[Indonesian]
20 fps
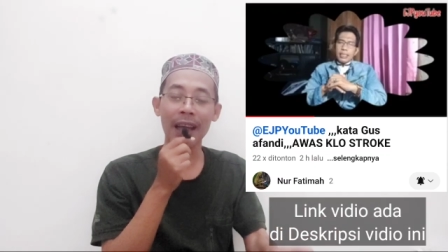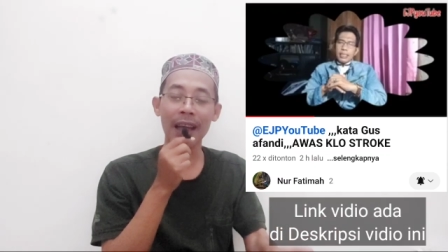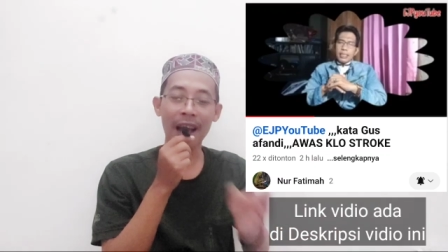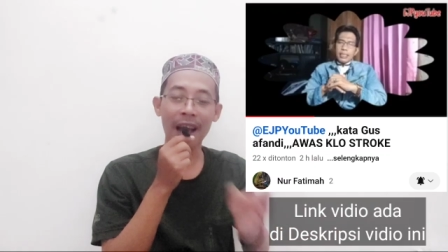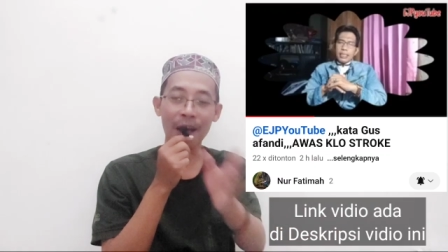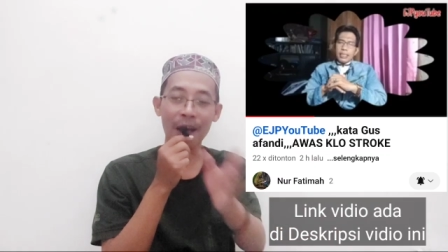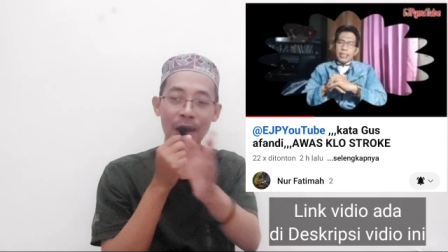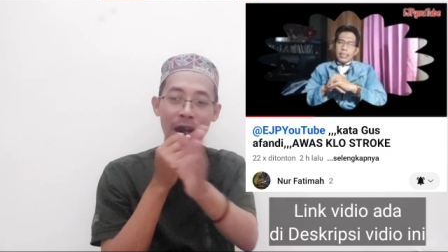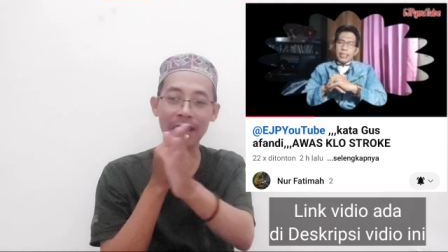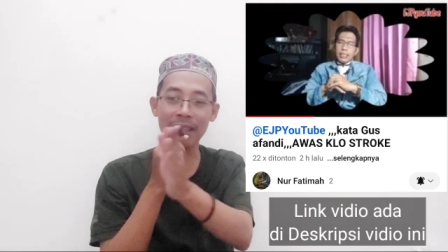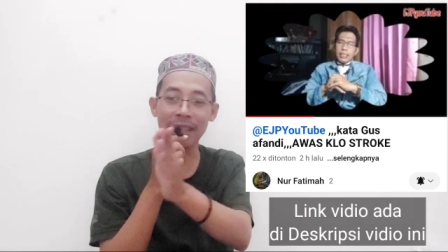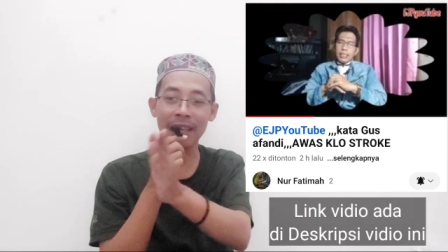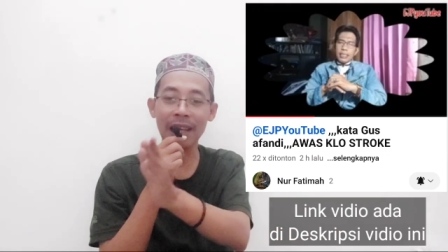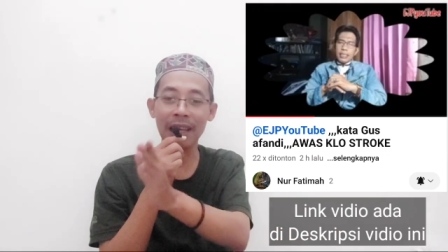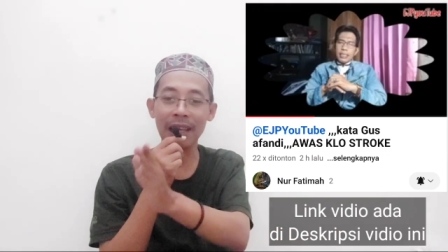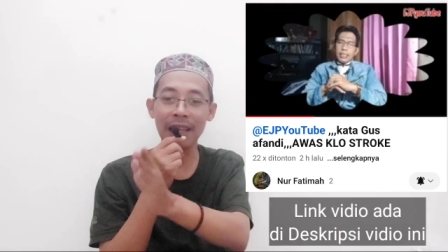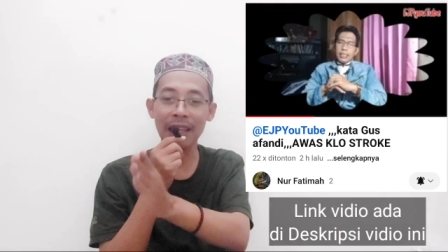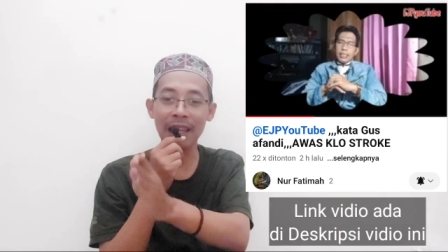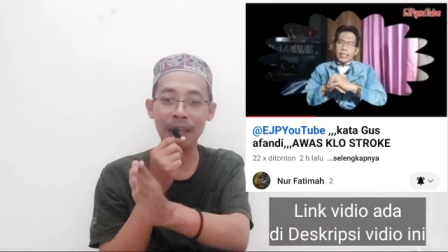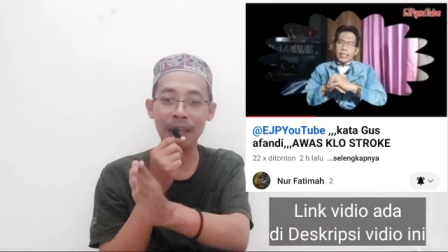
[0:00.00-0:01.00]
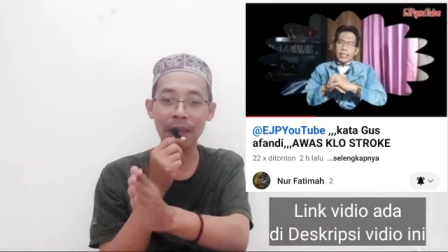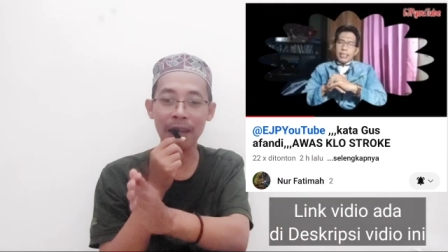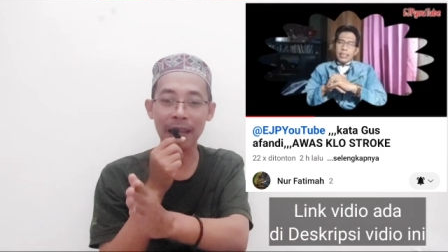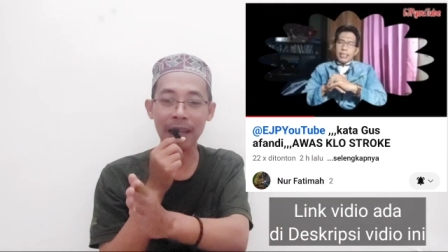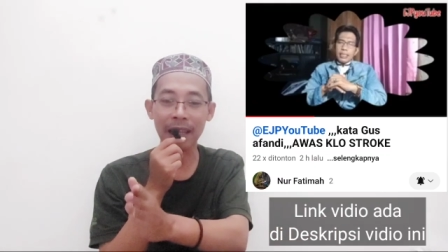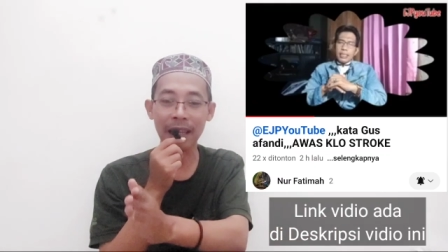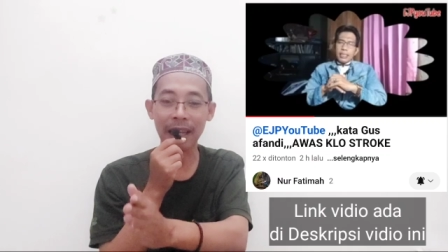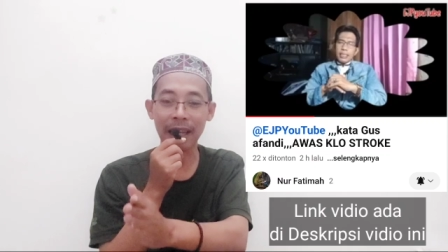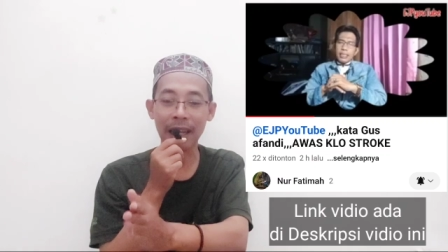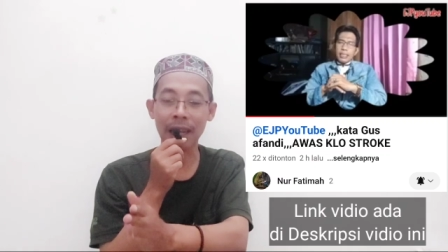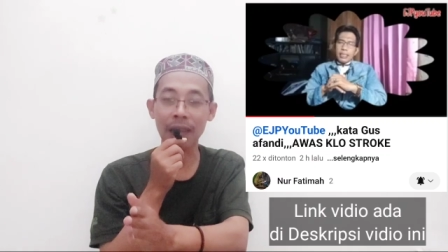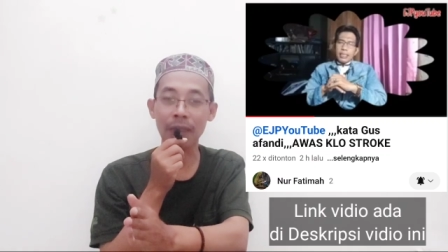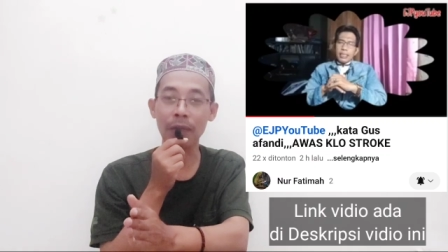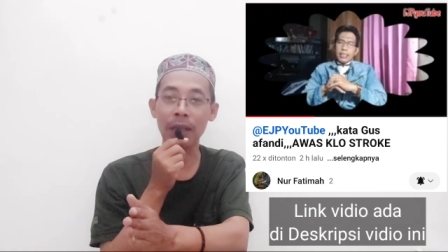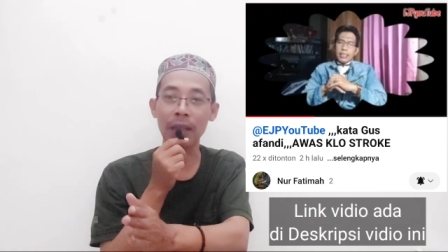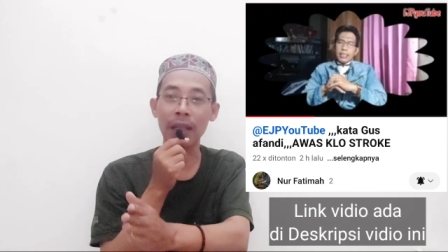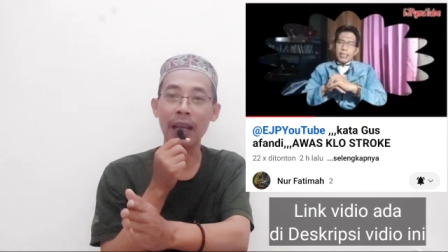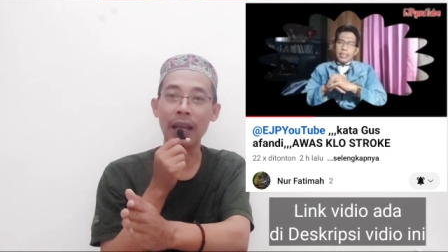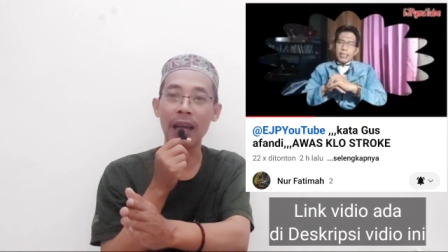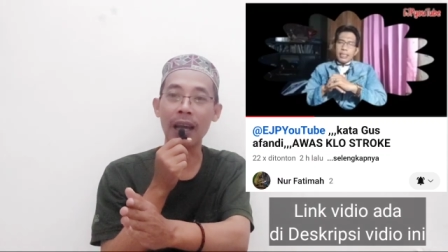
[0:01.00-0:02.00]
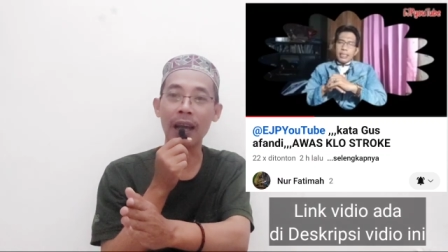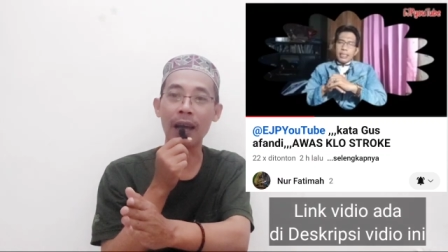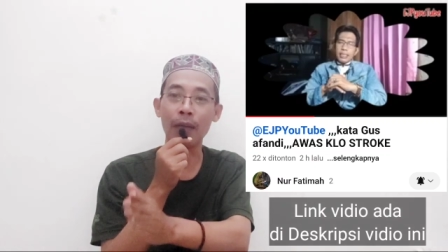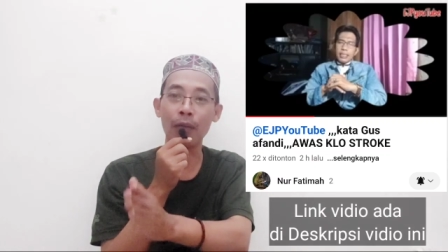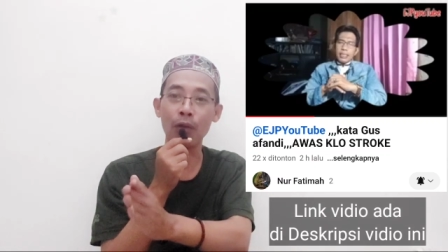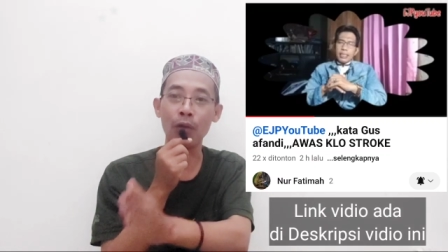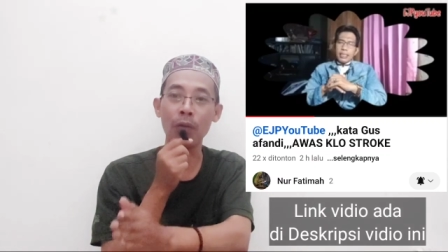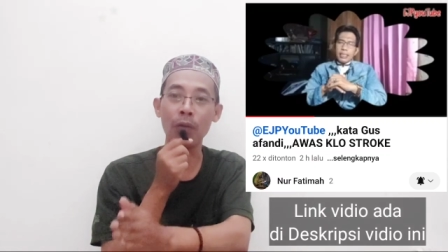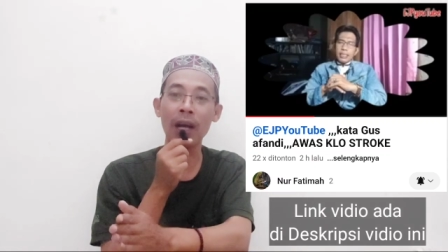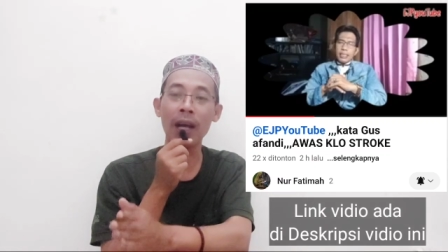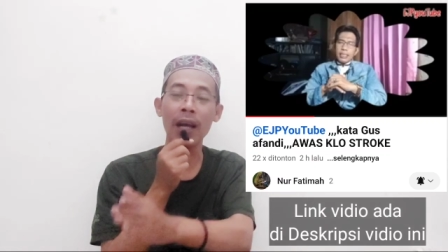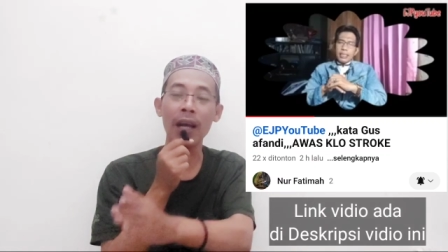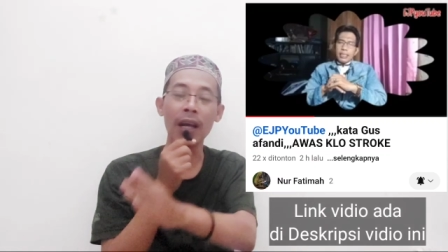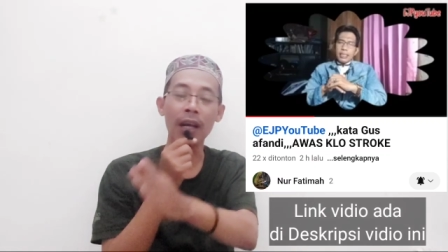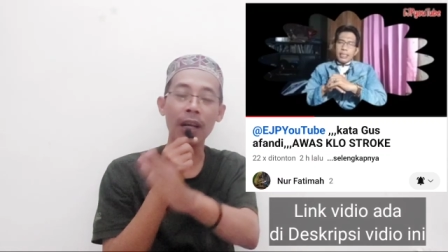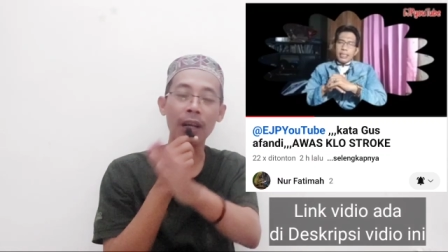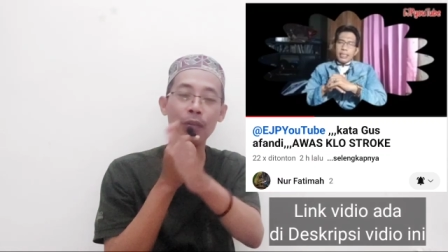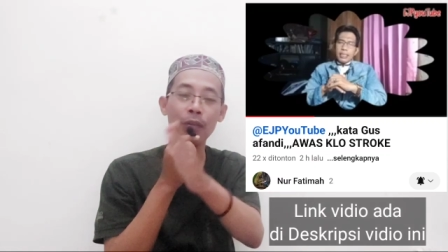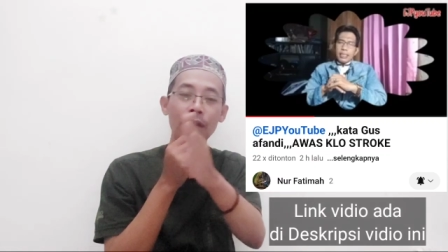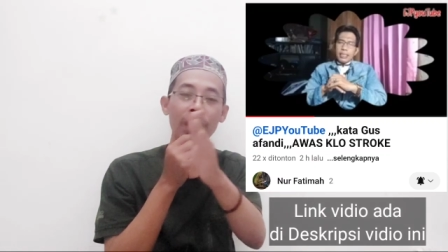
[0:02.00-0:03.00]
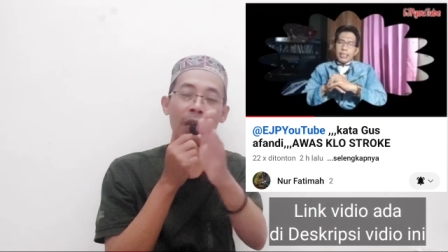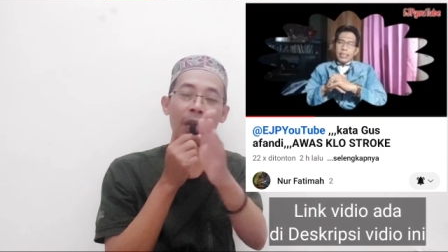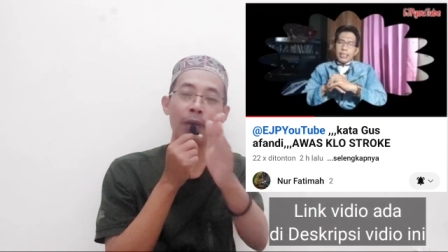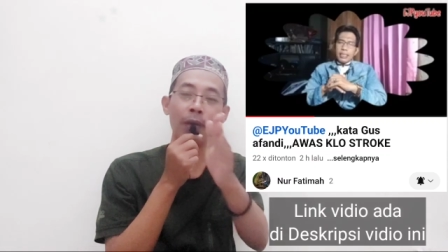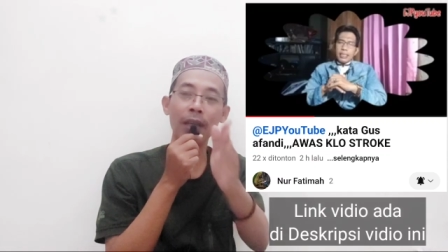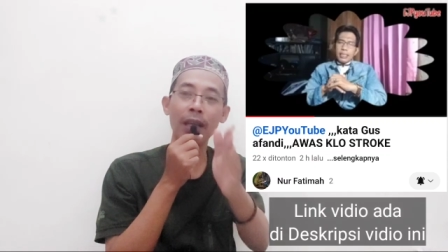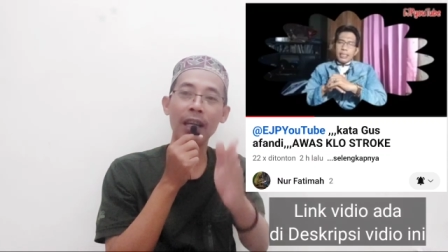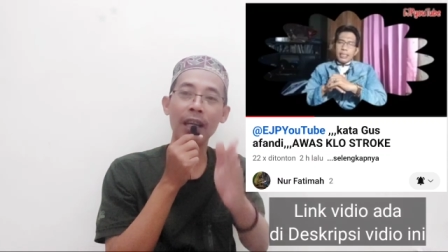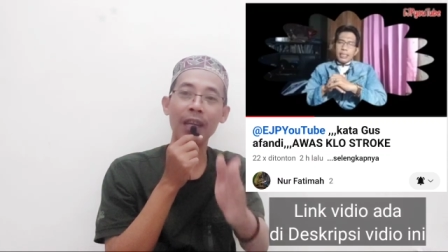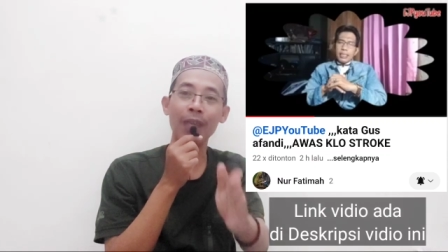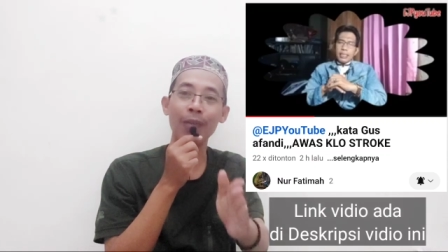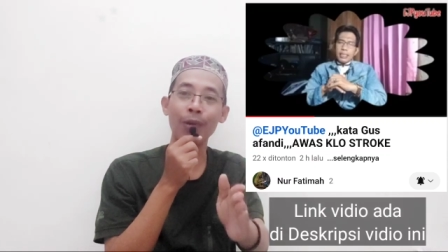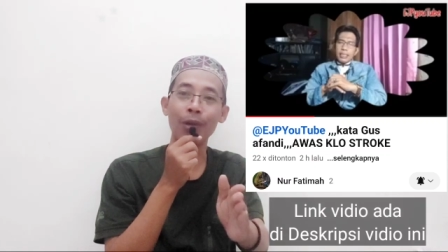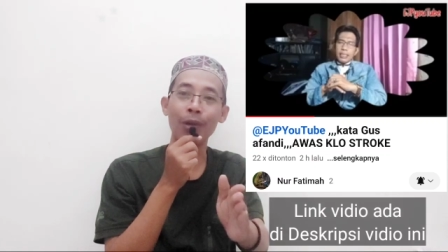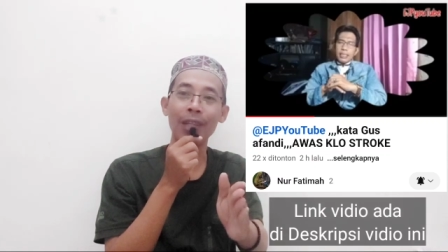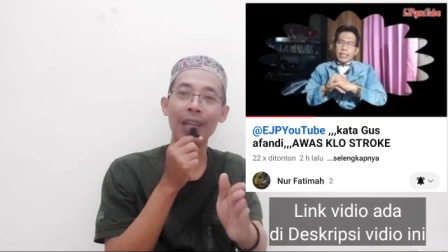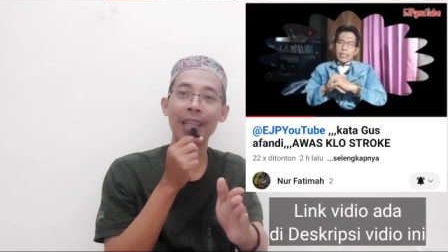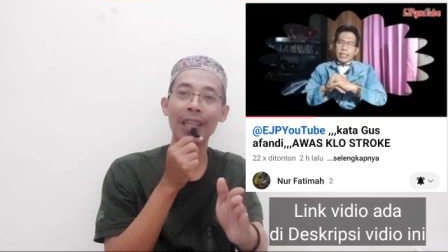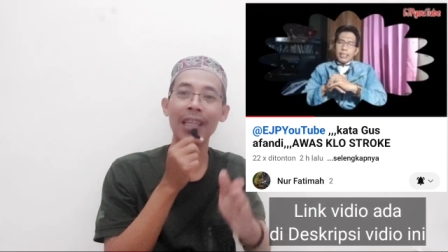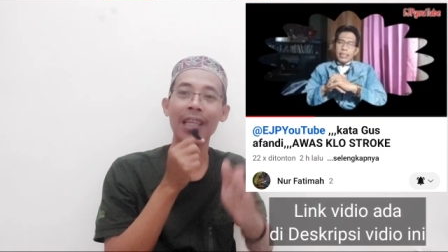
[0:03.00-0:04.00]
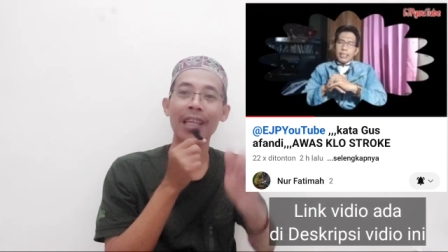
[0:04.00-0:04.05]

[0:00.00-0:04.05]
Awalnya dia mengatakan bid'ah mubah, kemudian menjadi muhdas,